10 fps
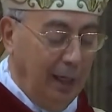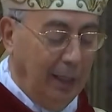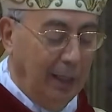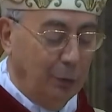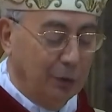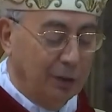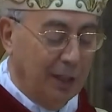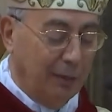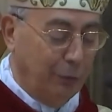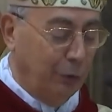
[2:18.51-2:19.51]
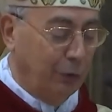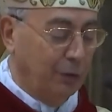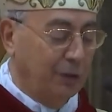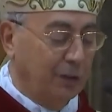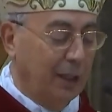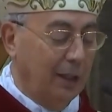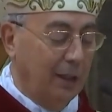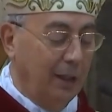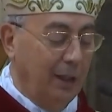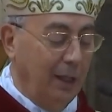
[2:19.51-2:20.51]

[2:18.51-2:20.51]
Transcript: e la nostra forza.